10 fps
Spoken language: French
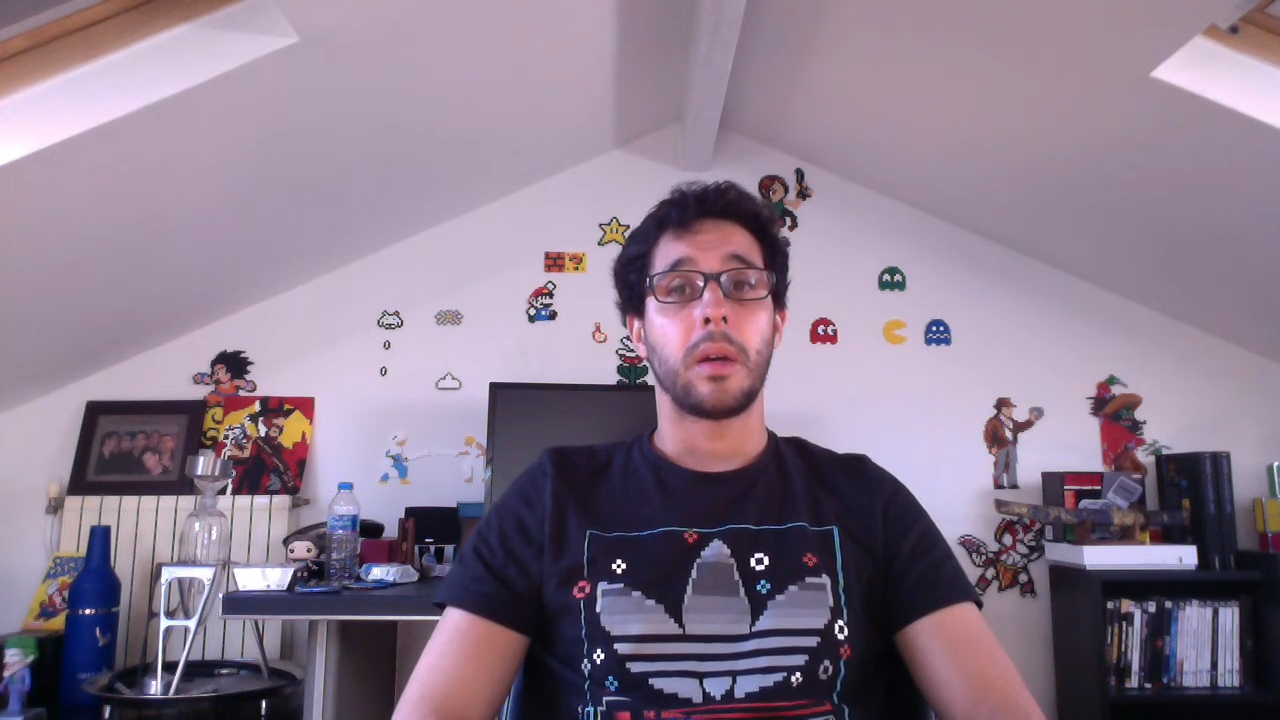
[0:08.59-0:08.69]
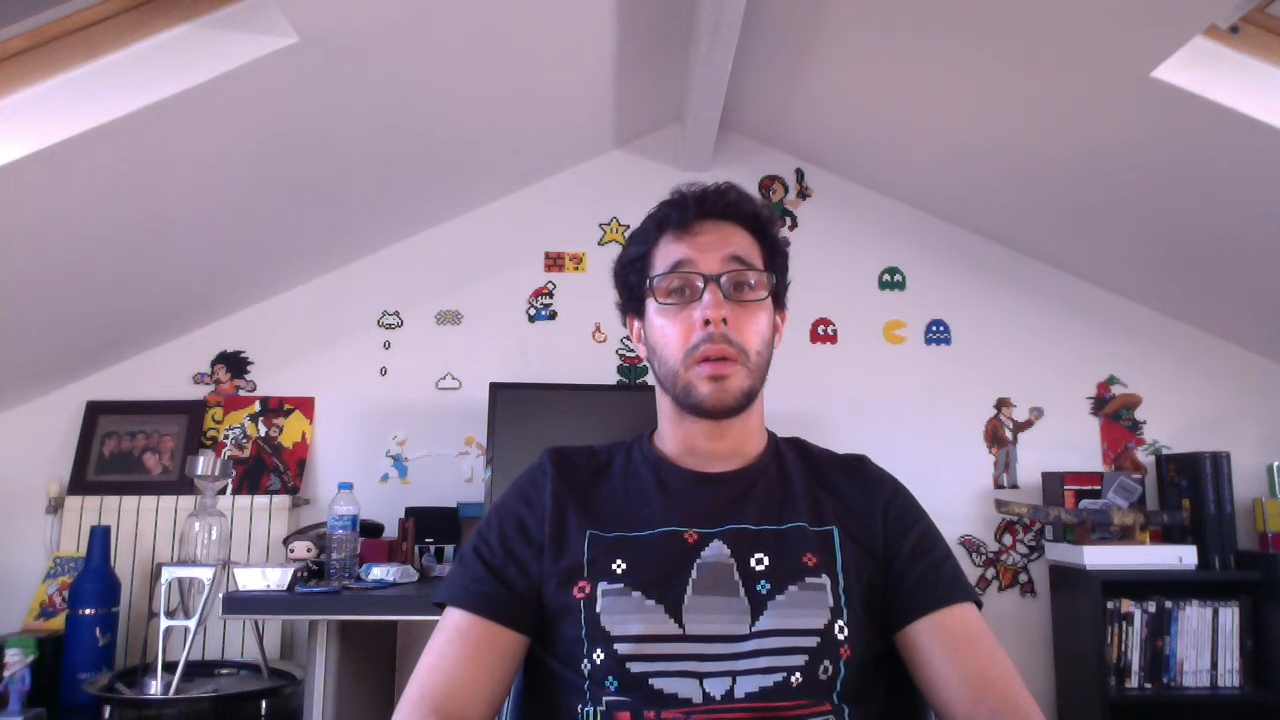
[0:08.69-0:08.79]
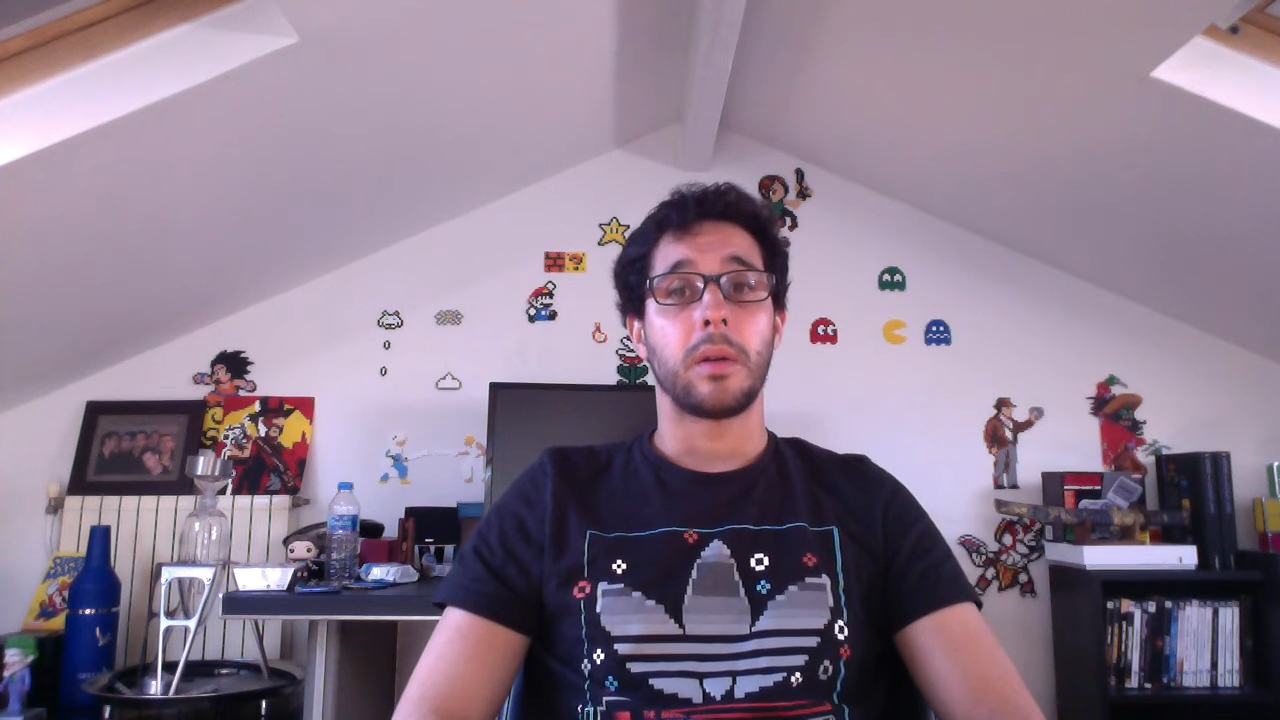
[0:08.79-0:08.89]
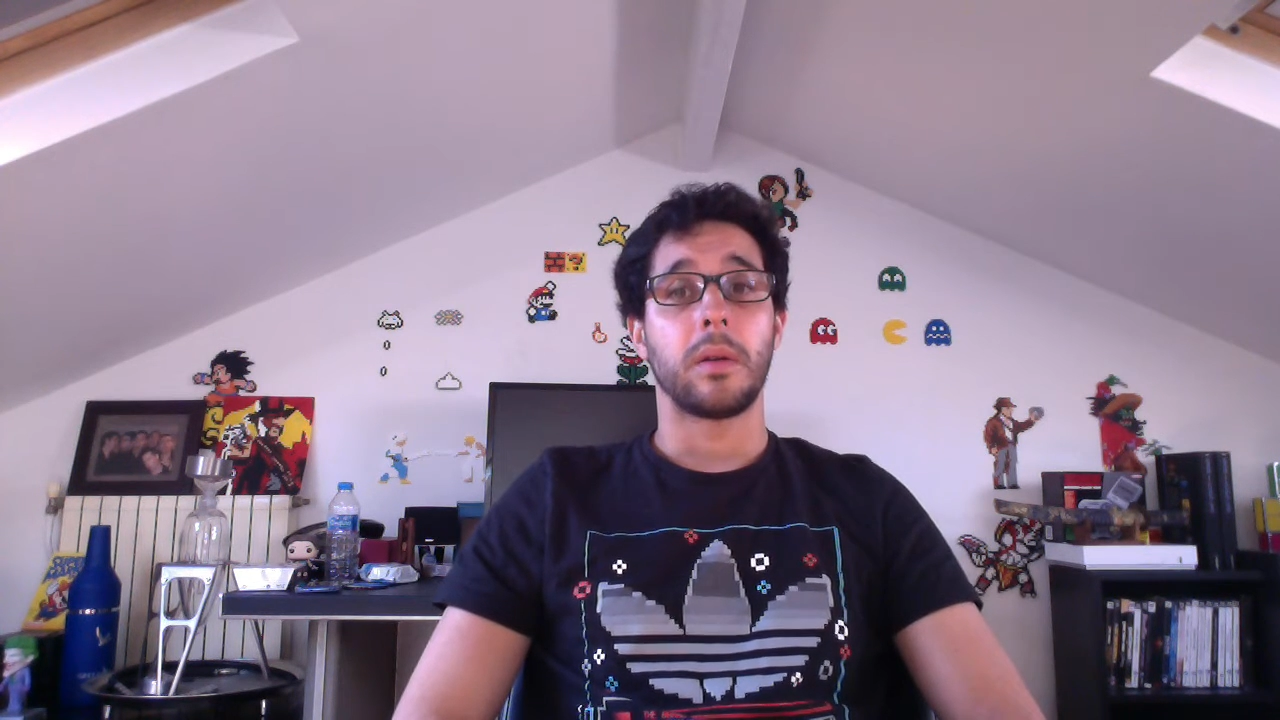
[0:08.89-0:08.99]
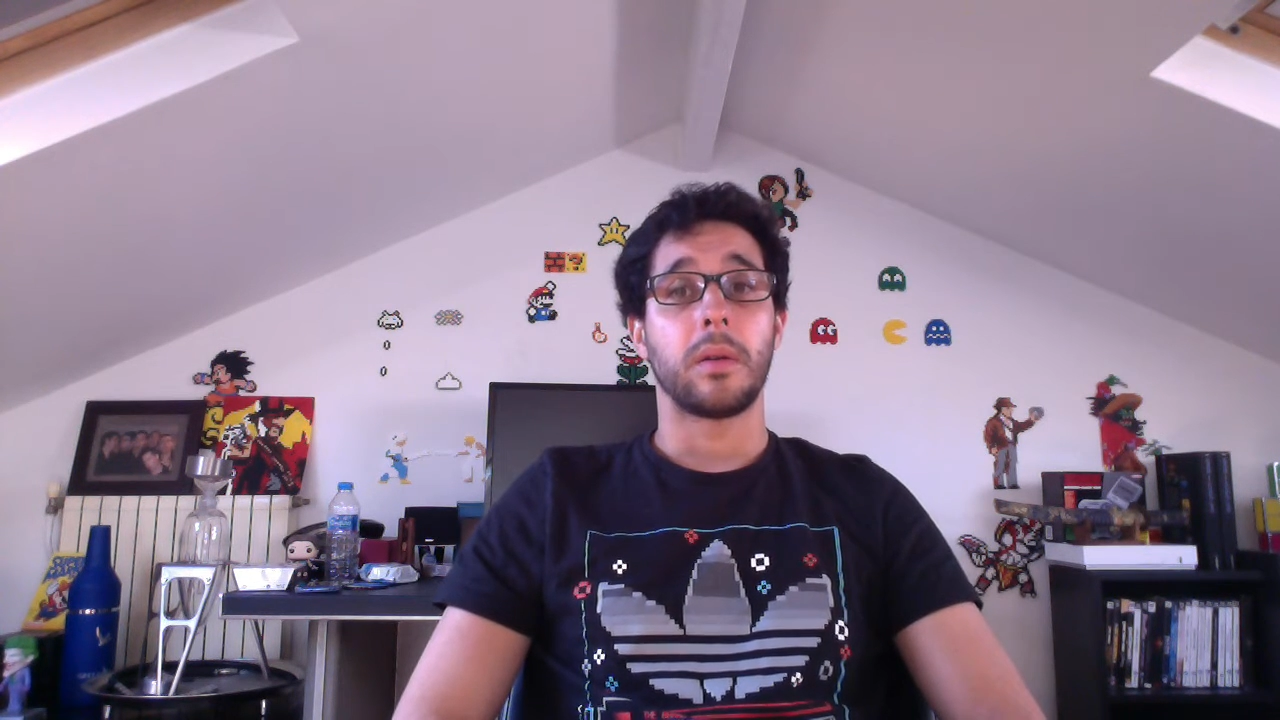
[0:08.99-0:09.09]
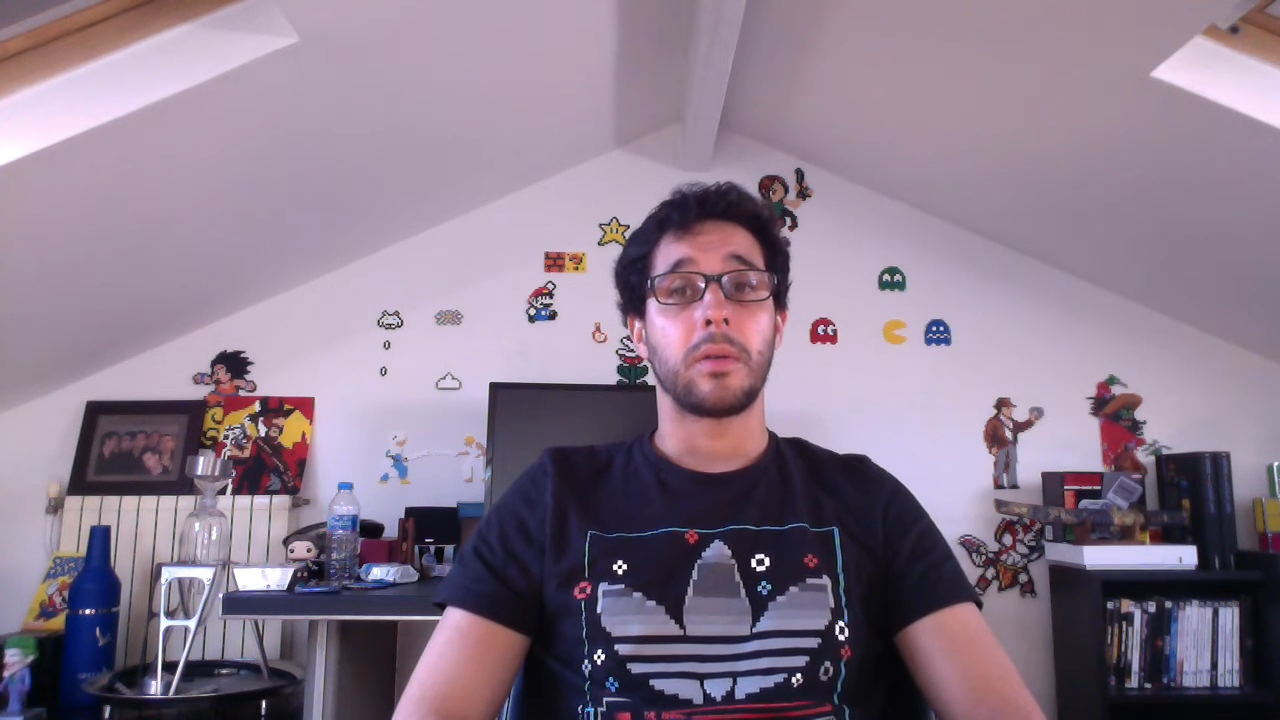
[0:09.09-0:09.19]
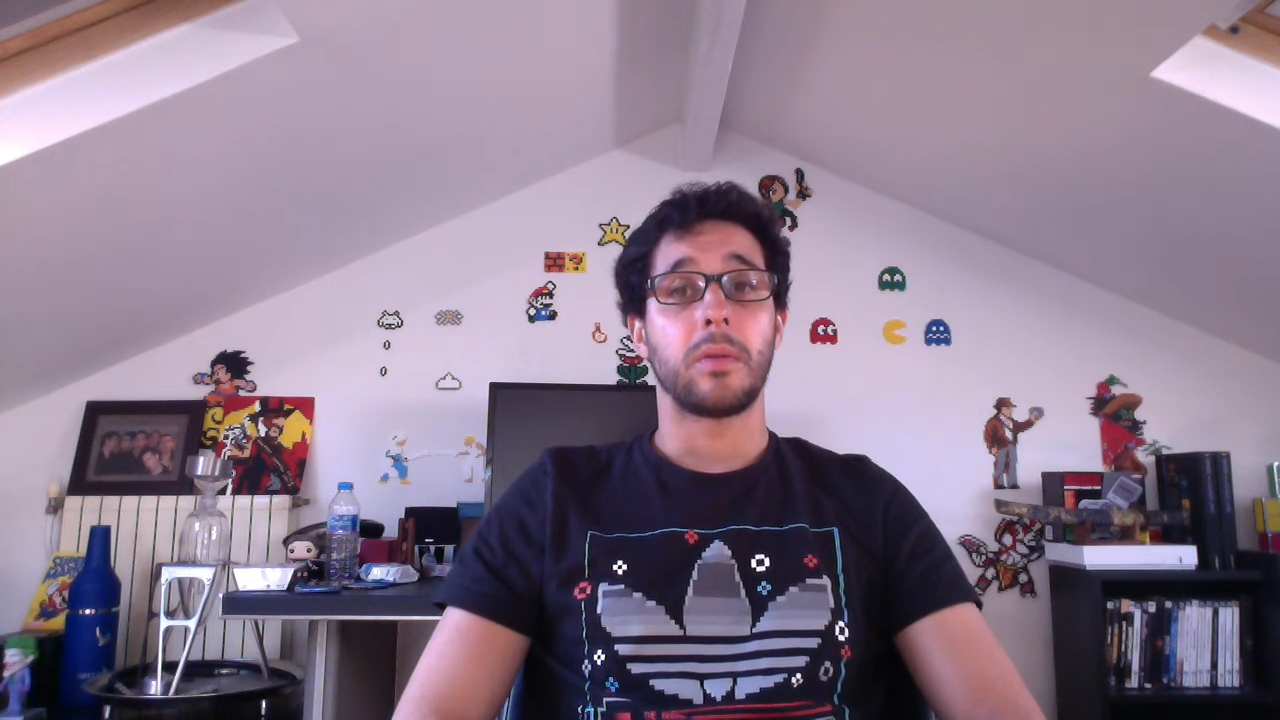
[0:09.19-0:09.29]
Euh,